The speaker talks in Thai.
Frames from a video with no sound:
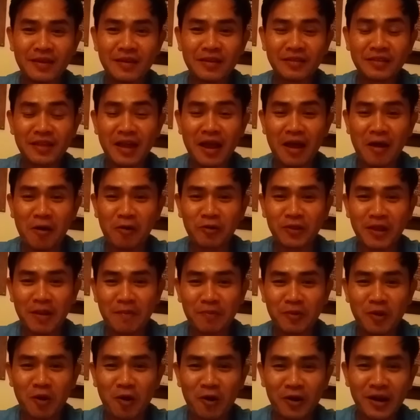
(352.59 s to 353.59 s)
ถ้าเขา
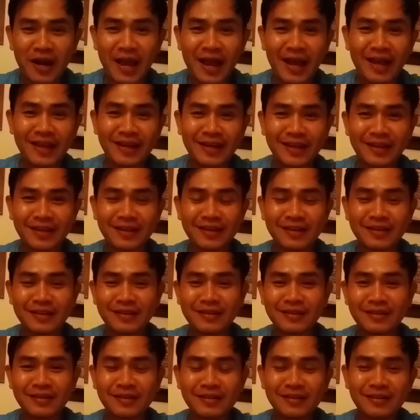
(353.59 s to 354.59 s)
ทำทองได้เนี่ย
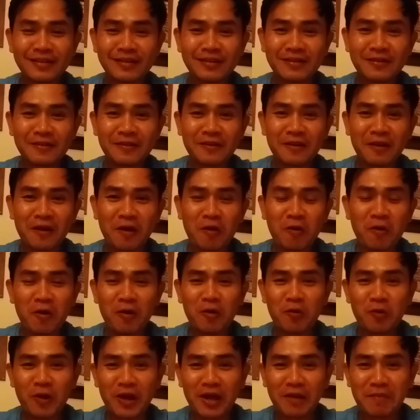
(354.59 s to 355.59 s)
เขาก็
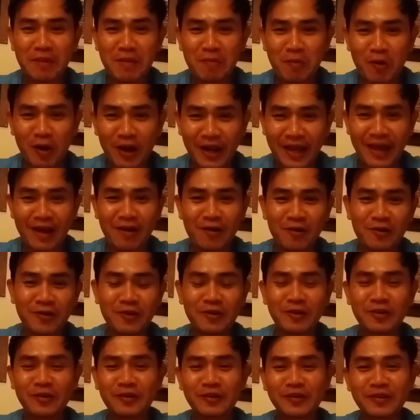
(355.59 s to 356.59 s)
รวยกันไปหมดแล้ว
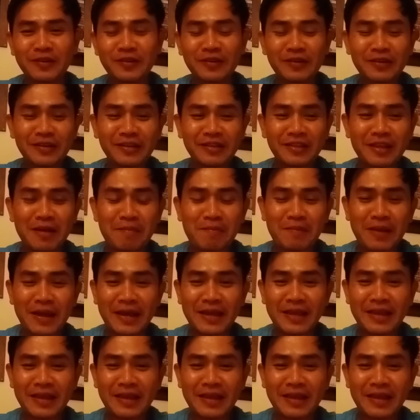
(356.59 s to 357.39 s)
ทำไม